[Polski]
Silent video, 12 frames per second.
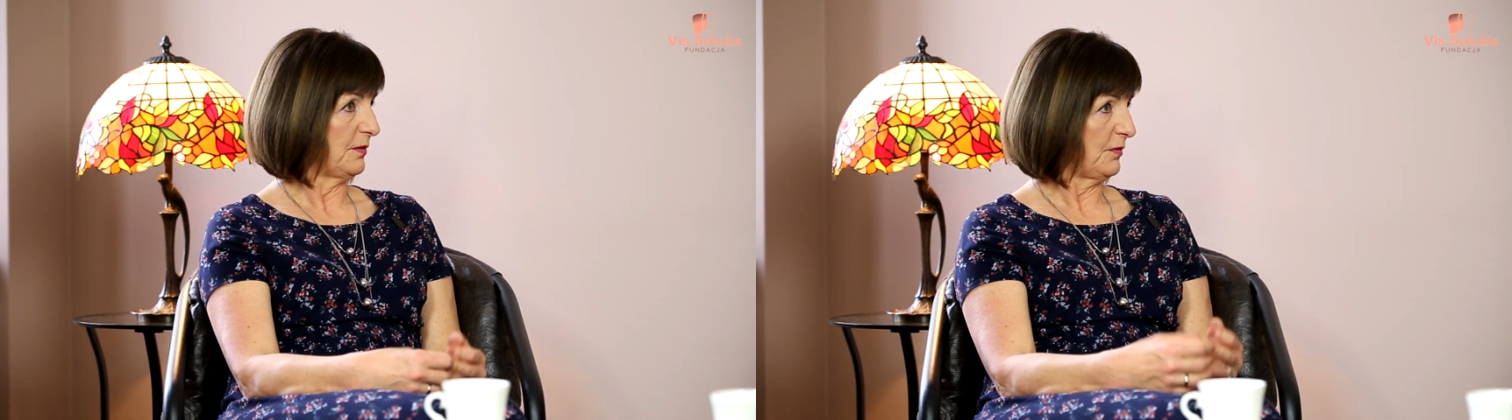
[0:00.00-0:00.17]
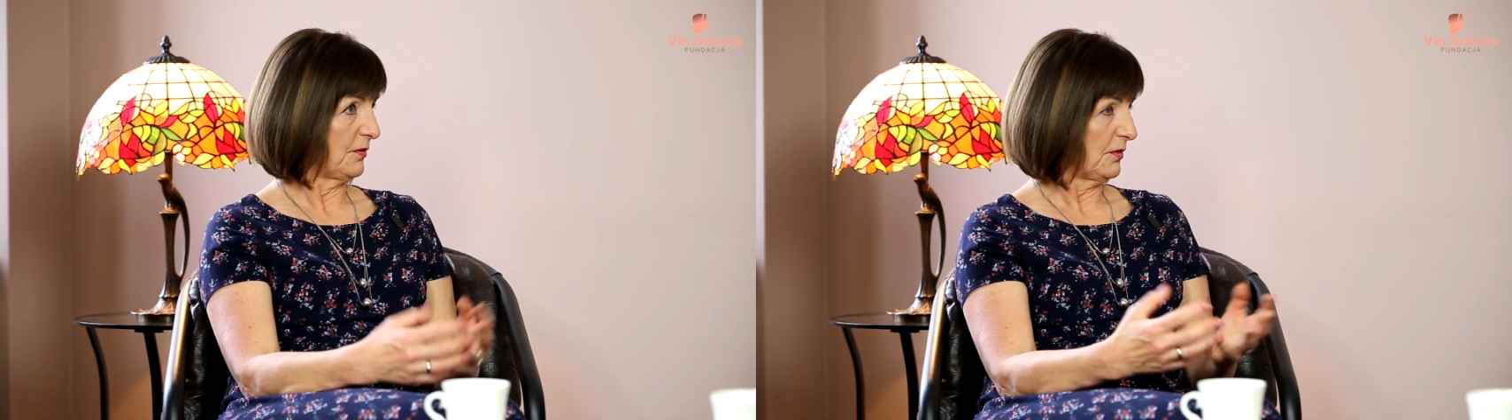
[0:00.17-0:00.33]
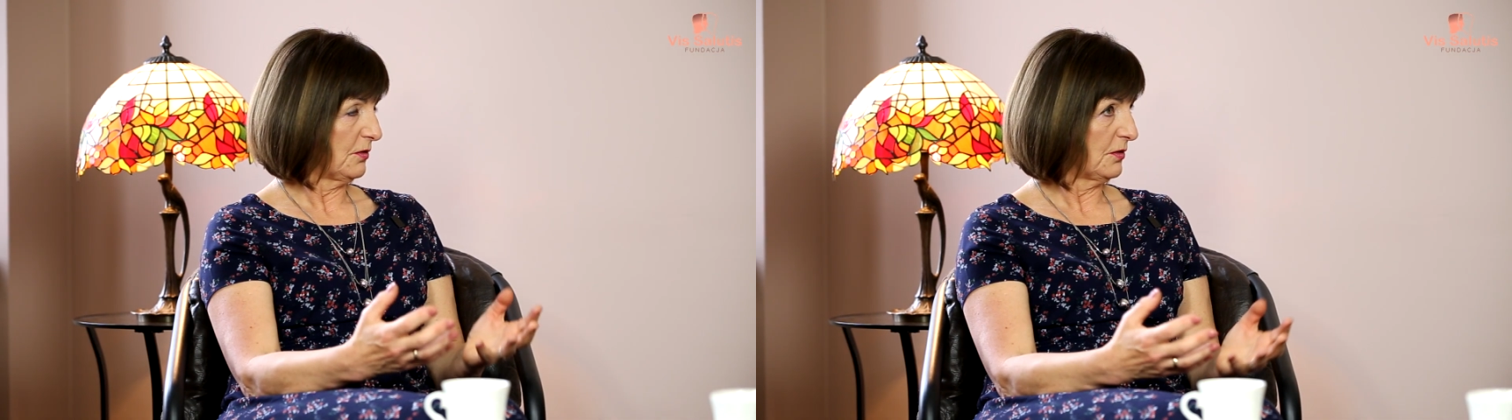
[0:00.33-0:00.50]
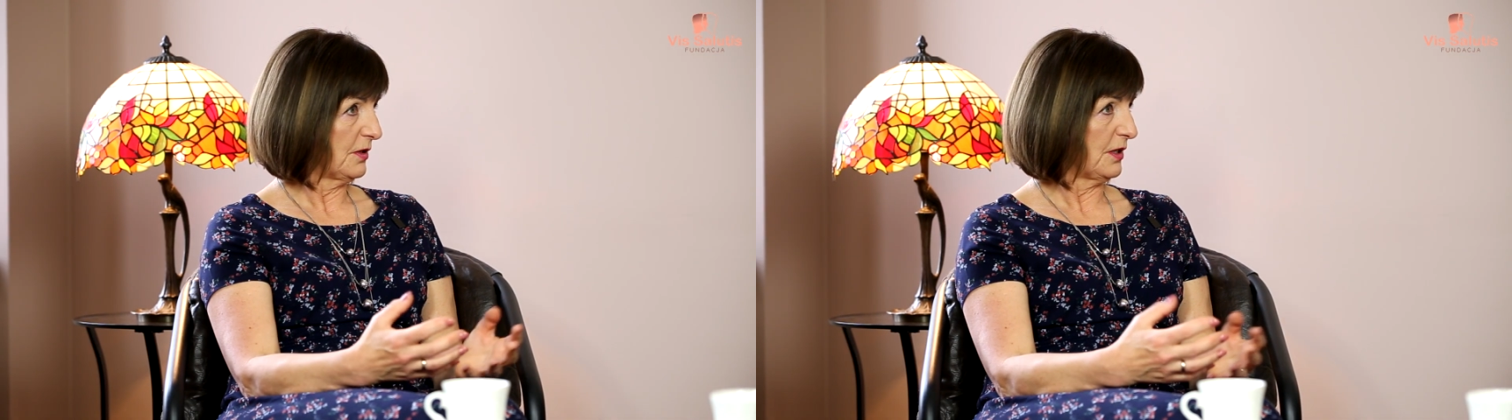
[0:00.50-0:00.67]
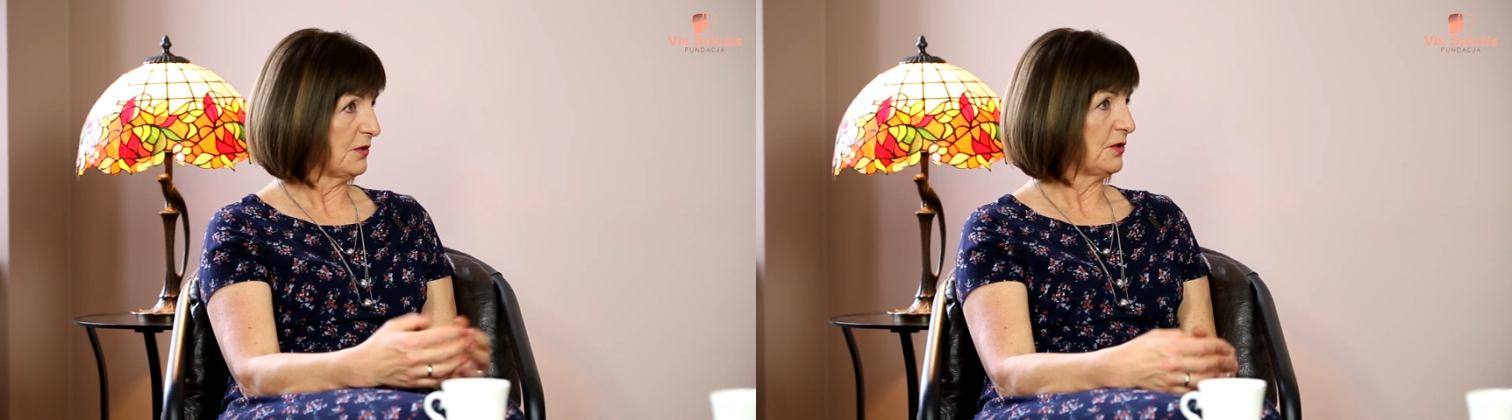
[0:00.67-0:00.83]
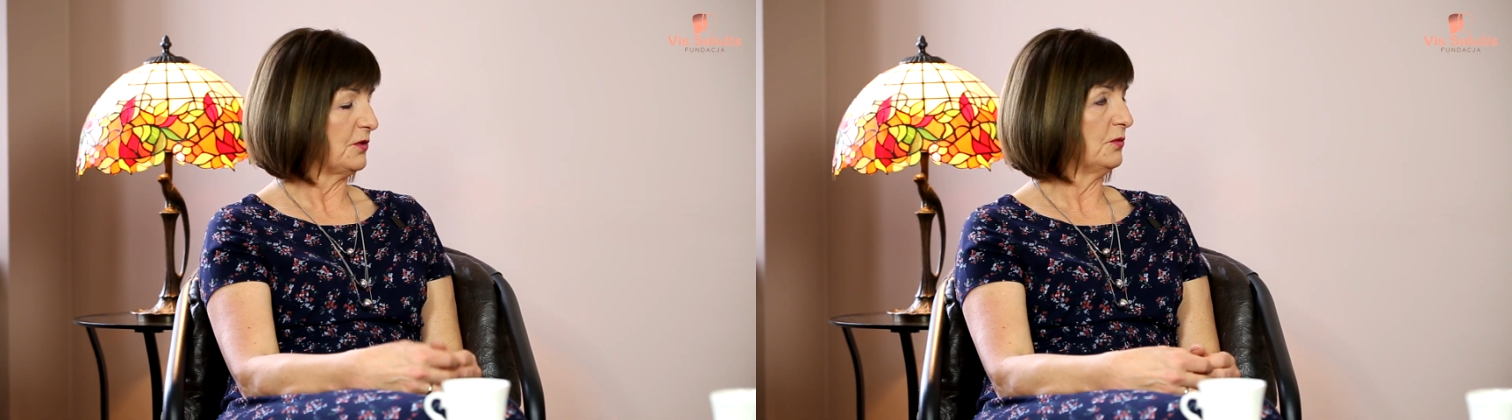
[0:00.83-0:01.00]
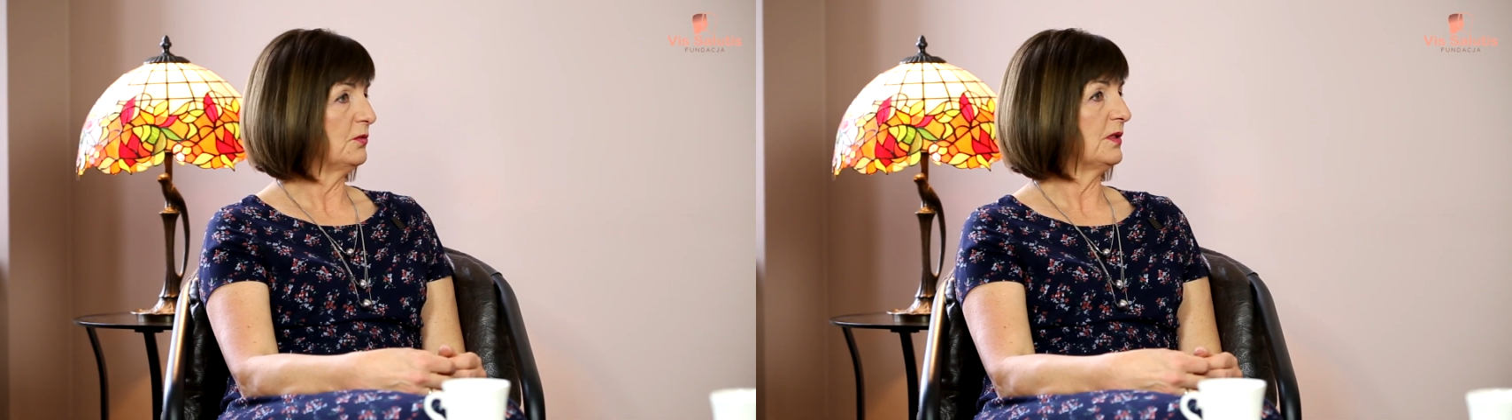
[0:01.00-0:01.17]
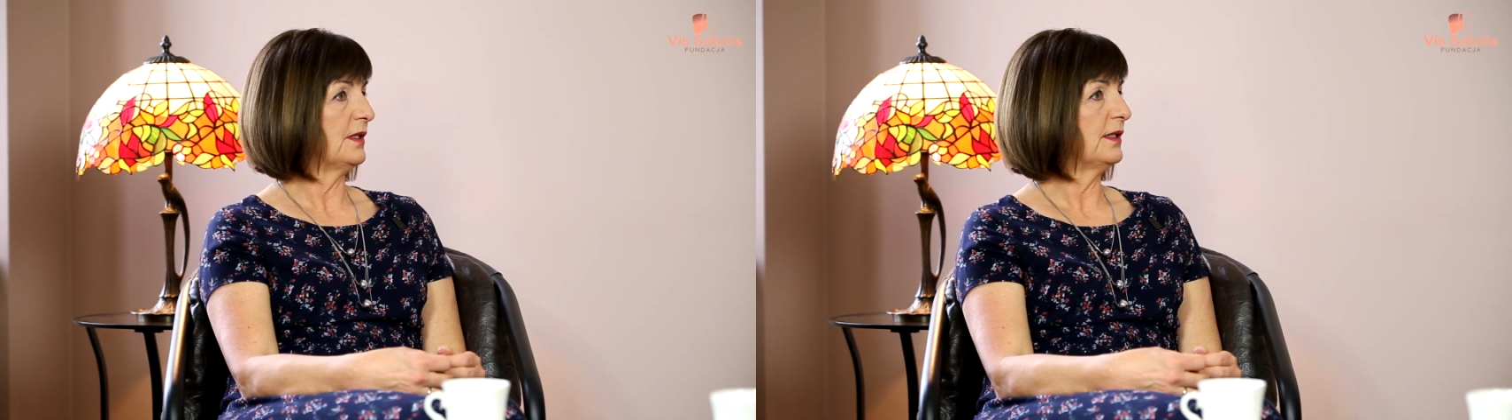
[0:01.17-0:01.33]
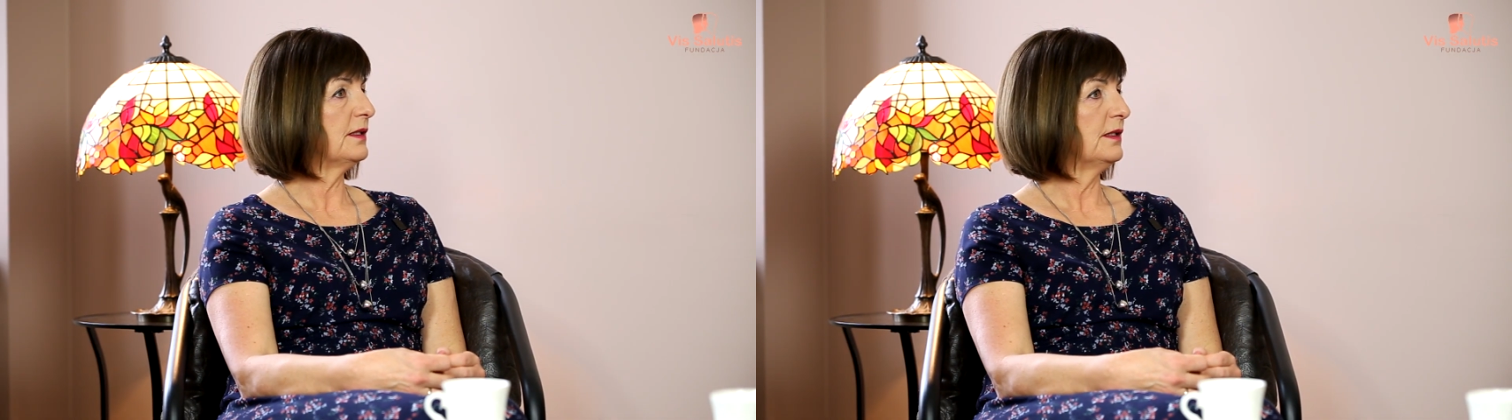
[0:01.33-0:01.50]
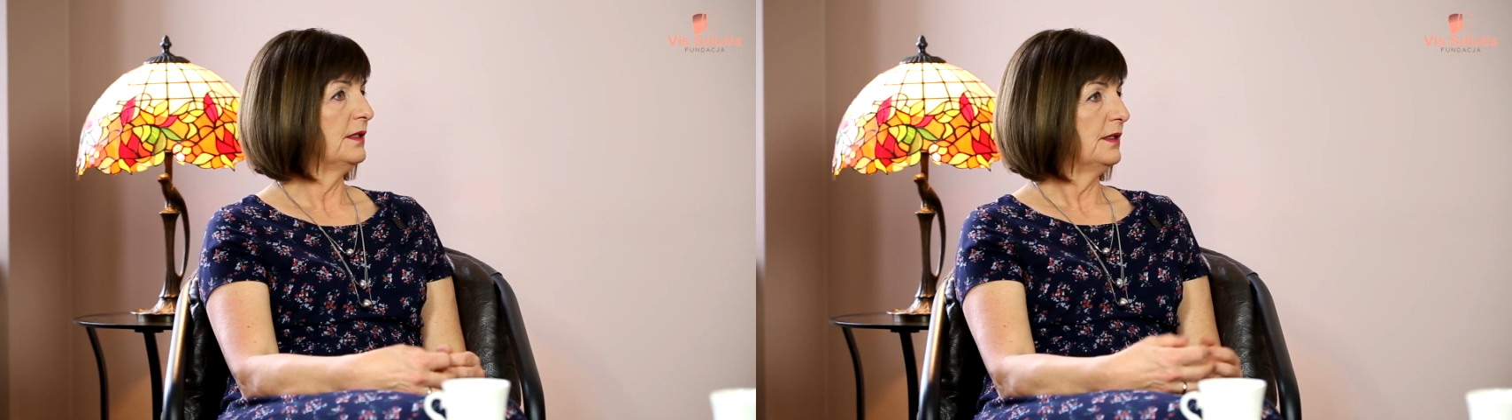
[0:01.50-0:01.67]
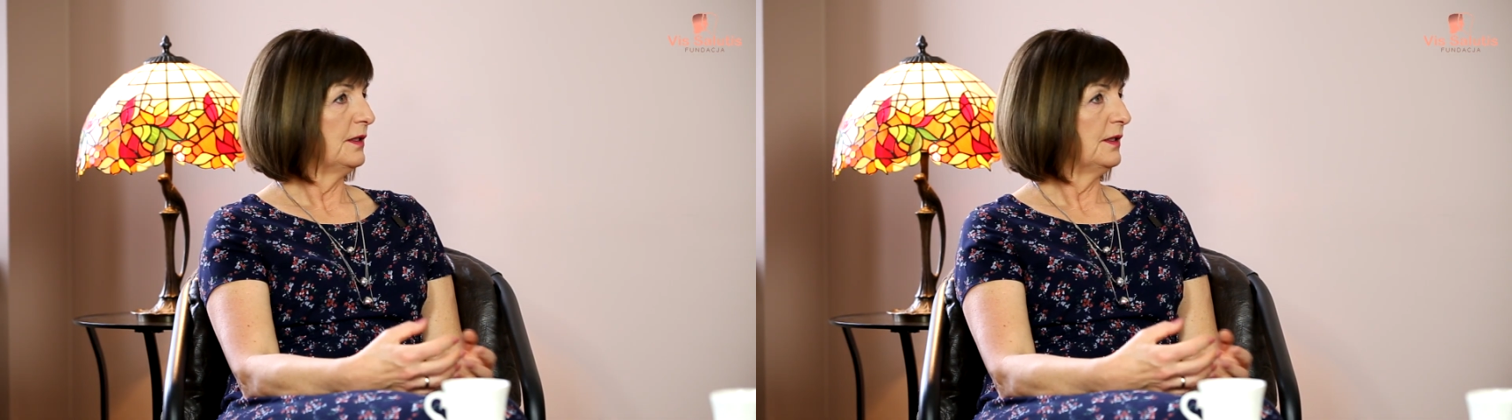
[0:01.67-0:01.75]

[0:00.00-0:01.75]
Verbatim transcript: Najpierw go określił, tak?